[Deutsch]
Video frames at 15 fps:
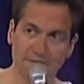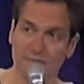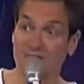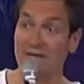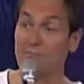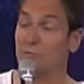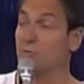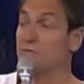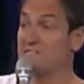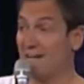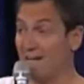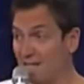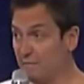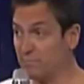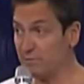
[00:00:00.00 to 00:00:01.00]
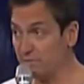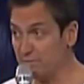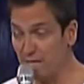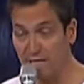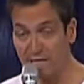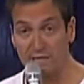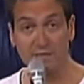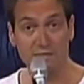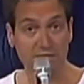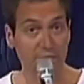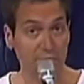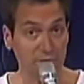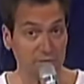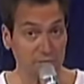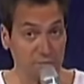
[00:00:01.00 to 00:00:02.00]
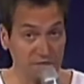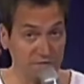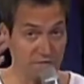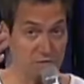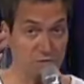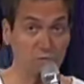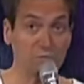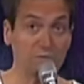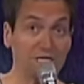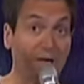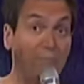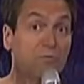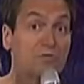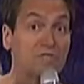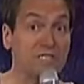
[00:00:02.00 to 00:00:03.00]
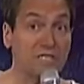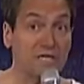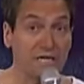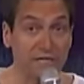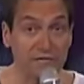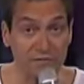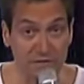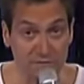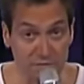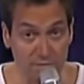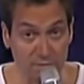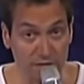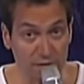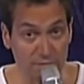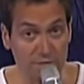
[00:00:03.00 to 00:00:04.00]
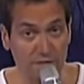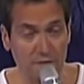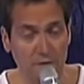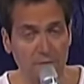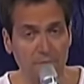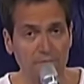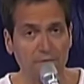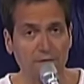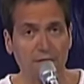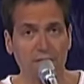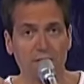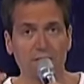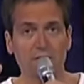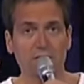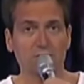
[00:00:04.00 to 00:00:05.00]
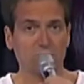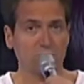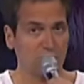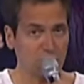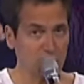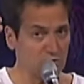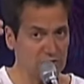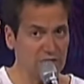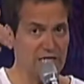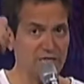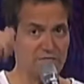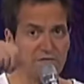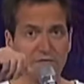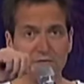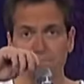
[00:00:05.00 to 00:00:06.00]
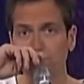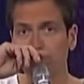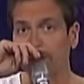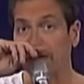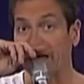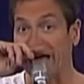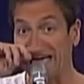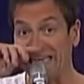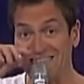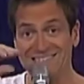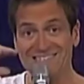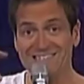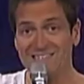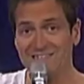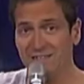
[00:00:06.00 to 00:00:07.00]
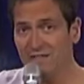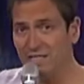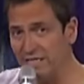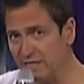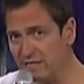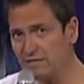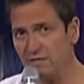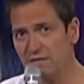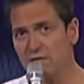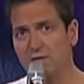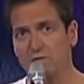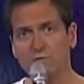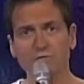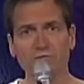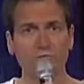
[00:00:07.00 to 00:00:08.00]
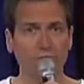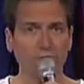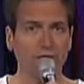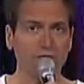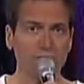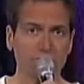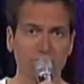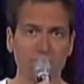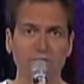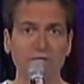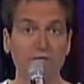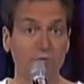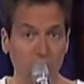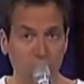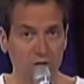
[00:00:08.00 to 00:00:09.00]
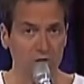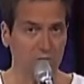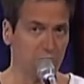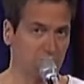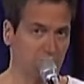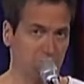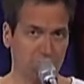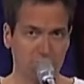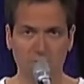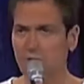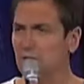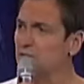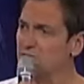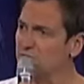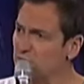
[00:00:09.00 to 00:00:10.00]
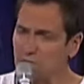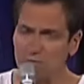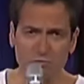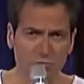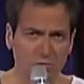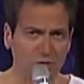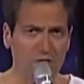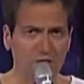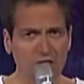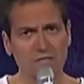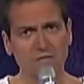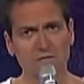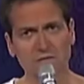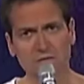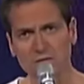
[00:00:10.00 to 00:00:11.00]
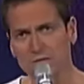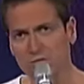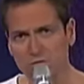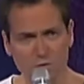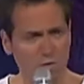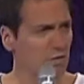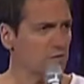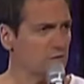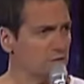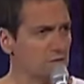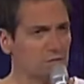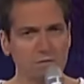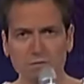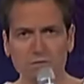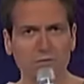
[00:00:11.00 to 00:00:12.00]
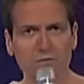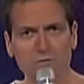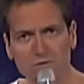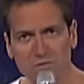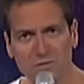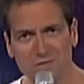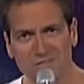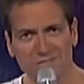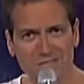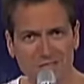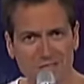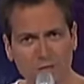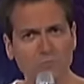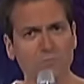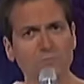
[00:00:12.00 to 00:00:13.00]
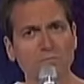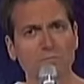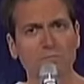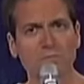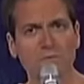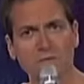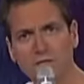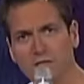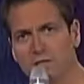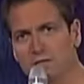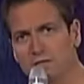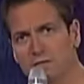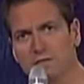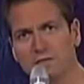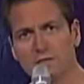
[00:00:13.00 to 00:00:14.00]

Das haben übrigens alle Primaten, das kennt man aus dem Tierversuch, mit Kapuzineräffchen zum Beispiel. So also ein Kapuzineräffchen reißt sich den Hintern auf für ein Stückchen Gurke. Ne, das wird ja so klasse. Gurke. Jo, nee.